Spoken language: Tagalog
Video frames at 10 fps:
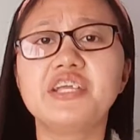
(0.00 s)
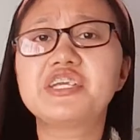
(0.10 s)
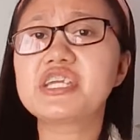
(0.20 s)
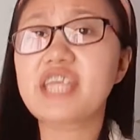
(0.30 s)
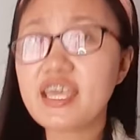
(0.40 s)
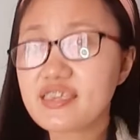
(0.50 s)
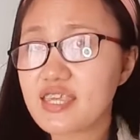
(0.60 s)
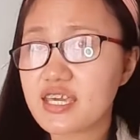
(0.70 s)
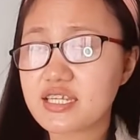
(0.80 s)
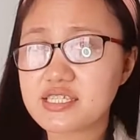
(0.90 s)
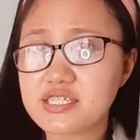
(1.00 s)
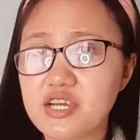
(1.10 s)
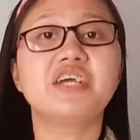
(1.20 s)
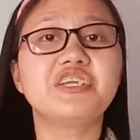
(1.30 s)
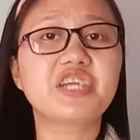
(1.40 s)
Genetics
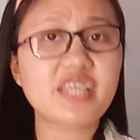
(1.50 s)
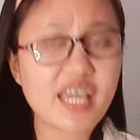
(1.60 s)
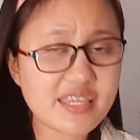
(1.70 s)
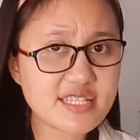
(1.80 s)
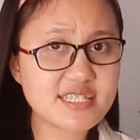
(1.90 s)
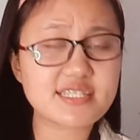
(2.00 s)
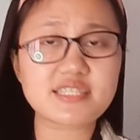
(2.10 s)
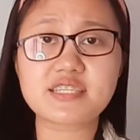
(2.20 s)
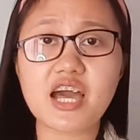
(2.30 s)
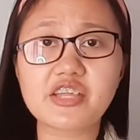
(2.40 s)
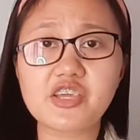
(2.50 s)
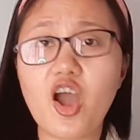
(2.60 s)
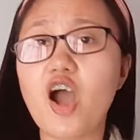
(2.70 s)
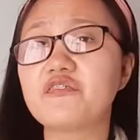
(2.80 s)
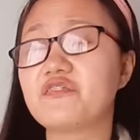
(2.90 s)
Genetics is the study
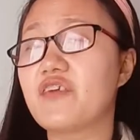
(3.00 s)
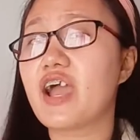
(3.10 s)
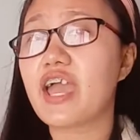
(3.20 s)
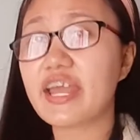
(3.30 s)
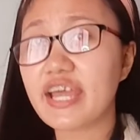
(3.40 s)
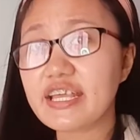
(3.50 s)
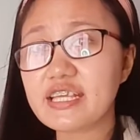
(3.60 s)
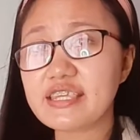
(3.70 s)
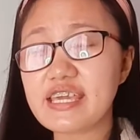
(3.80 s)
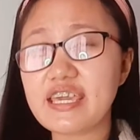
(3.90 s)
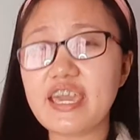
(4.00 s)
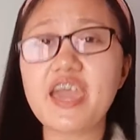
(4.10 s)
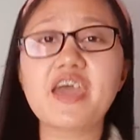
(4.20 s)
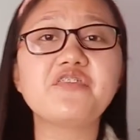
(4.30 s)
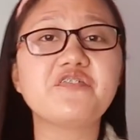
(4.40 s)
of heredity
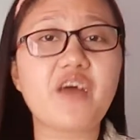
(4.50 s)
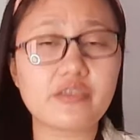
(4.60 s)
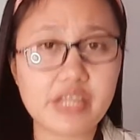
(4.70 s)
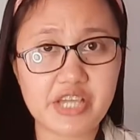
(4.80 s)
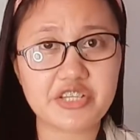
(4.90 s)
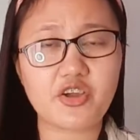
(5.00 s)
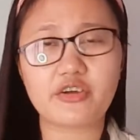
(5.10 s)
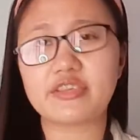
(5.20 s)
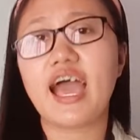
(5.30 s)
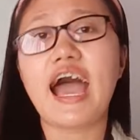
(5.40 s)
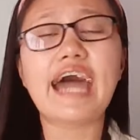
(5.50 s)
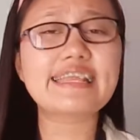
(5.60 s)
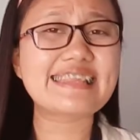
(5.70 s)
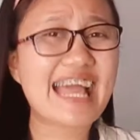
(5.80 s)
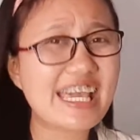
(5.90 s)
and variation.
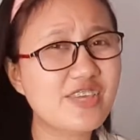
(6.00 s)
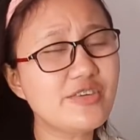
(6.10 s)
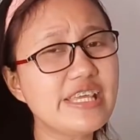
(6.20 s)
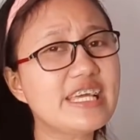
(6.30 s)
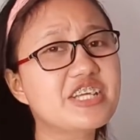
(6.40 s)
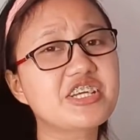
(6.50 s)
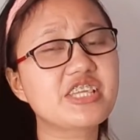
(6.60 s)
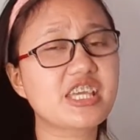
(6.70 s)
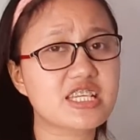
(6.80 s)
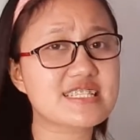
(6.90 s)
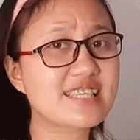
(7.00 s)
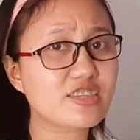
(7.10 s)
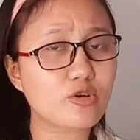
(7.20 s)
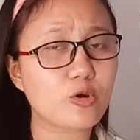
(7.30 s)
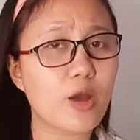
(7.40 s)
At layunin ng genetics
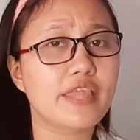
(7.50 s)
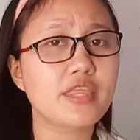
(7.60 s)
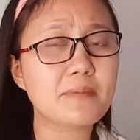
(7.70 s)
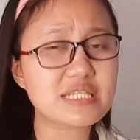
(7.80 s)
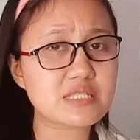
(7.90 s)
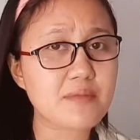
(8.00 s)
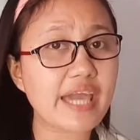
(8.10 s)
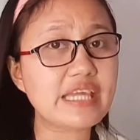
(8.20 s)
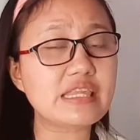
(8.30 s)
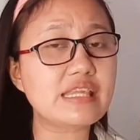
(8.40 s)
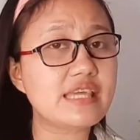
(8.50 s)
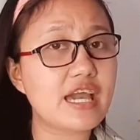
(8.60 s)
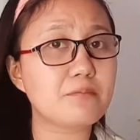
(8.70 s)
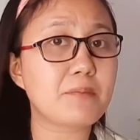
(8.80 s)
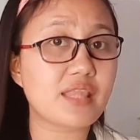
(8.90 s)
na to na mas
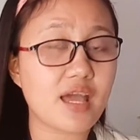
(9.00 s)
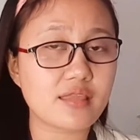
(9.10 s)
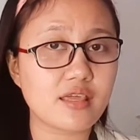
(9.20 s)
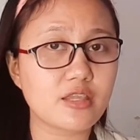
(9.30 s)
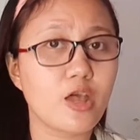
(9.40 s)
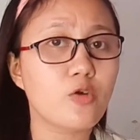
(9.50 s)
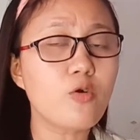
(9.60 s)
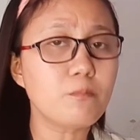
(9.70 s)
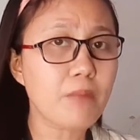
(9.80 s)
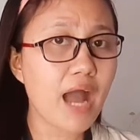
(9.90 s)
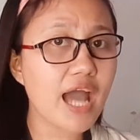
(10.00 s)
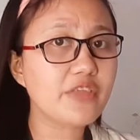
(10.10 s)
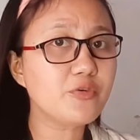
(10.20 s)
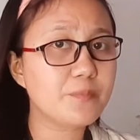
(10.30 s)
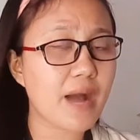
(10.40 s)
maintindihan pa natin kung
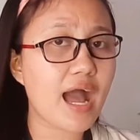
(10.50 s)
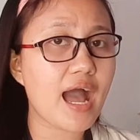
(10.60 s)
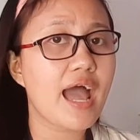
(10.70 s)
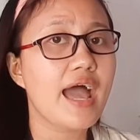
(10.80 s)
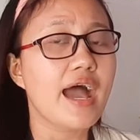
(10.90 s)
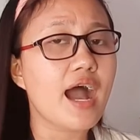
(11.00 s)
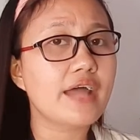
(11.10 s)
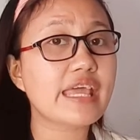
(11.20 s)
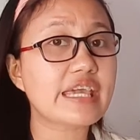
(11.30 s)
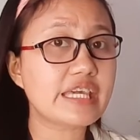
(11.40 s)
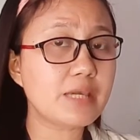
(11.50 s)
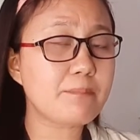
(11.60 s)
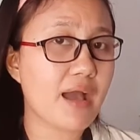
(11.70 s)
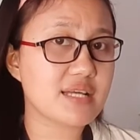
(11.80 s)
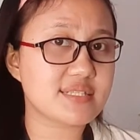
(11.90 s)
paano ba uh,
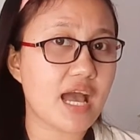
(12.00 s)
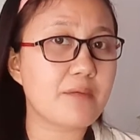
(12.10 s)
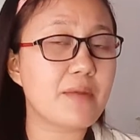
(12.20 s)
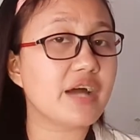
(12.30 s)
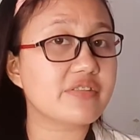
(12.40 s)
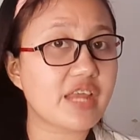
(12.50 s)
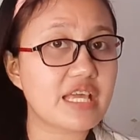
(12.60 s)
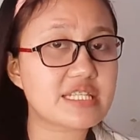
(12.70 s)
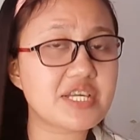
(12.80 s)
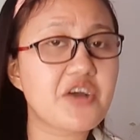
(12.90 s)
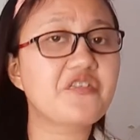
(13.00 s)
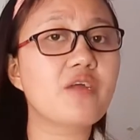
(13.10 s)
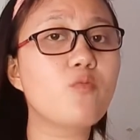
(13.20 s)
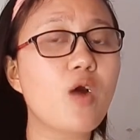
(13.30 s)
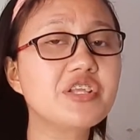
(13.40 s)
naiipasa ang mga traits
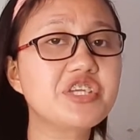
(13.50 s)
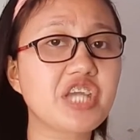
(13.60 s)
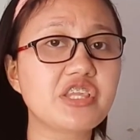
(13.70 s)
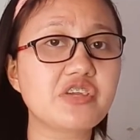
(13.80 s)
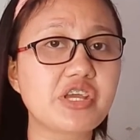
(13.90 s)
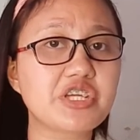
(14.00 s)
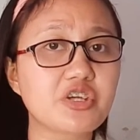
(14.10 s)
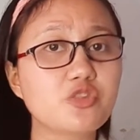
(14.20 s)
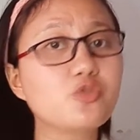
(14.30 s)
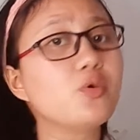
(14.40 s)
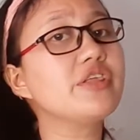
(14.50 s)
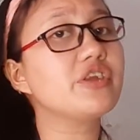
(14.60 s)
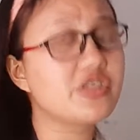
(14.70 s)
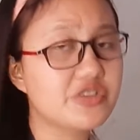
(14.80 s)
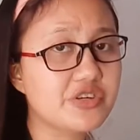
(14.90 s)
from one generation to
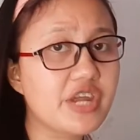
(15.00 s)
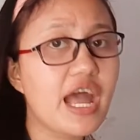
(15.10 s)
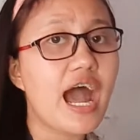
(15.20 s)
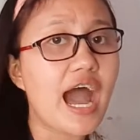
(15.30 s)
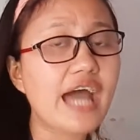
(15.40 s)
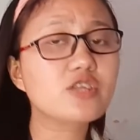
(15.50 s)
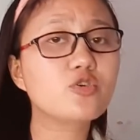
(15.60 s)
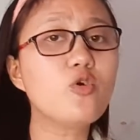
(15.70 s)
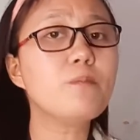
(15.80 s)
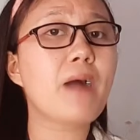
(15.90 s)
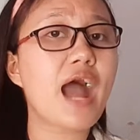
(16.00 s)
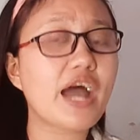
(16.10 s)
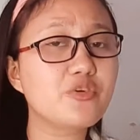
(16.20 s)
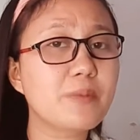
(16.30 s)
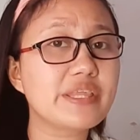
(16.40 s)
another at kung
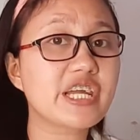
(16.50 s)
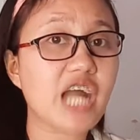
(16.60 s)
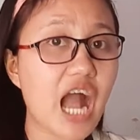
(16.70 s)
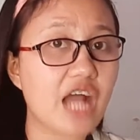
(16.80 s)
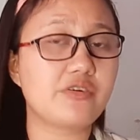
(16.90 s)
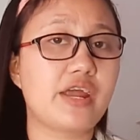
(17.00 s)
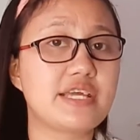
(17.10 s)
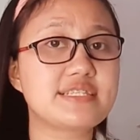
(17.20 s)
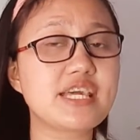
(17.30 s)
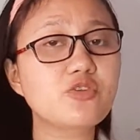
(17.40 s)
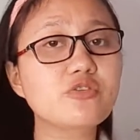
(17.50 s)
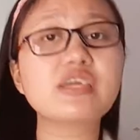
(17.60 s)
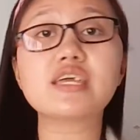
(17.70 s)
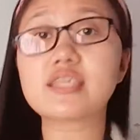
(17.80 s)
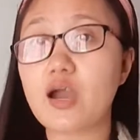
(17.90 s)
paano ba nag-a-arise itong
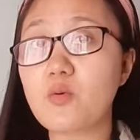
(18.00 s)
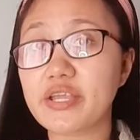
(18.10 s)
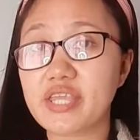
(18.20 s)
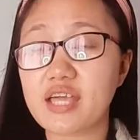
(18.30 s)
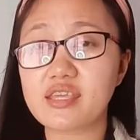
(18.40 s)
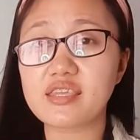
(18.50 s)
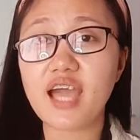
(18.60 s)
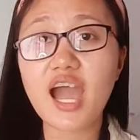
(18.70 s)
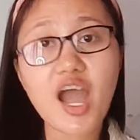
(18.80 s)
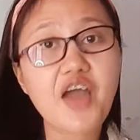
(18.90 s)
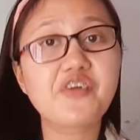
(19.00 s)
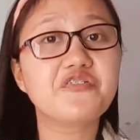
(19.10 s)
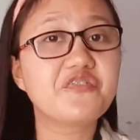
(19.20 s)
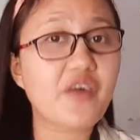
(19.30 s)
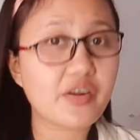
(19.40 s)
tinatawag natin na
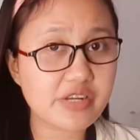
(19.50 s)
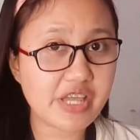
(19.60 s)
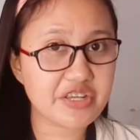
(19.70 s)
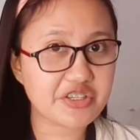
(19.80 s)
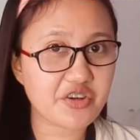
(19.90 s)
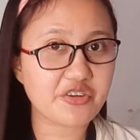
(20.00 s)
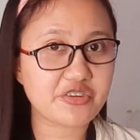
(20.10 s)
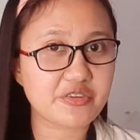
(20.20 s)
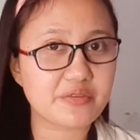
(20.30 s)
variation.